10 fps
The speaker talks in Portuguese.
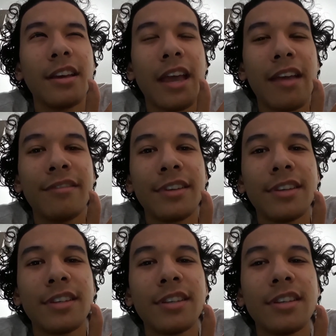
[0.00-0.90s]

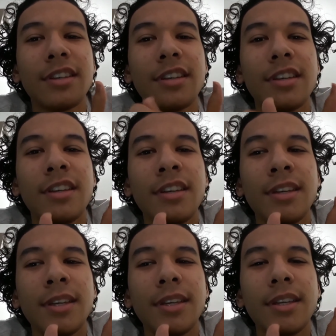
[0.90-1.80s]
Havoc
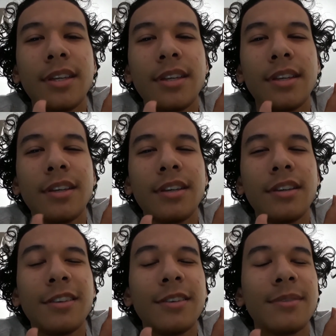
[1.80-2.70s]

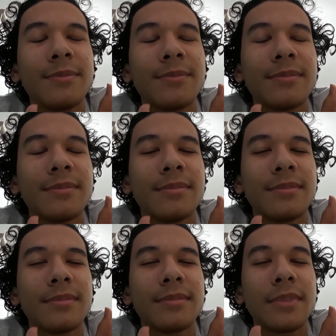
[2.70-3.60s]
e.
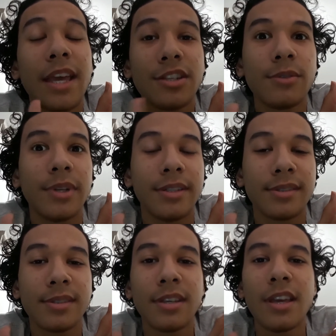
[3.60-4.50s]
Ash
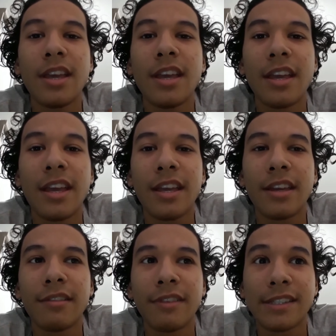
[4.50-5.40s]
Williams.
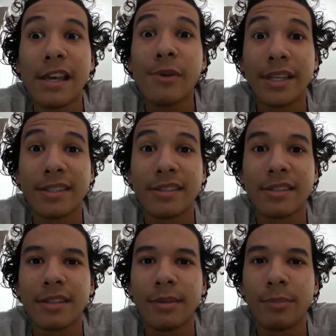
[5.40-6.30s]
É, vazaram esses,
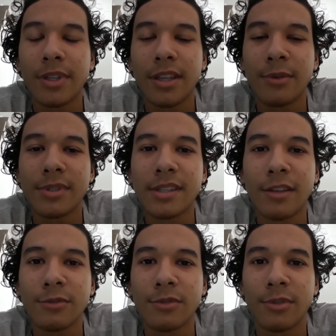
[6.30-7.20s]
que poderiam estar
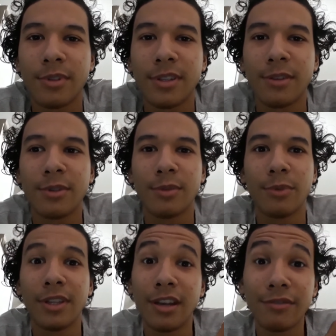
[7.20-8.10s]
no jogo, entendeu? Que
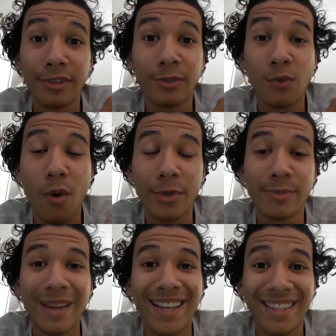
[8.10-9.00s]
poderiam vir num Combat
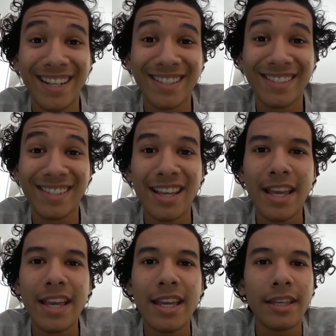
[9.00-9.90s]
Pack 3.
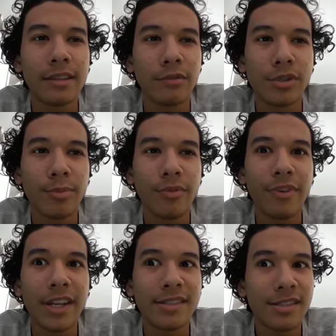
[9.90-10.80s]
Então, tipo,
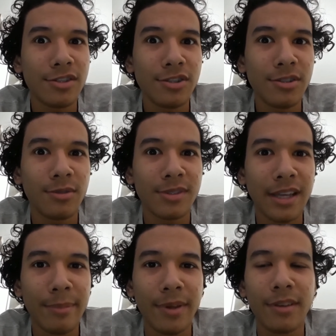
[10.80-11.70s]
faria sentido,
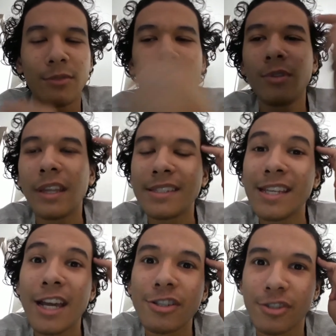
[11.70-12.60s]
sabe? Tudo tá se
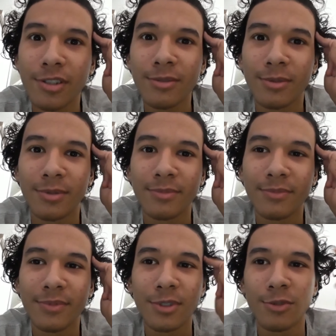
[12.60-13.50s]
encaixando
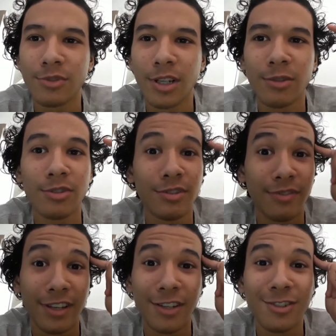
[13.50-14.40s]
de um jeito
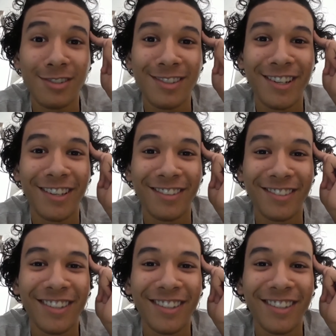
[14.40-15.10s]
diferente e estranho.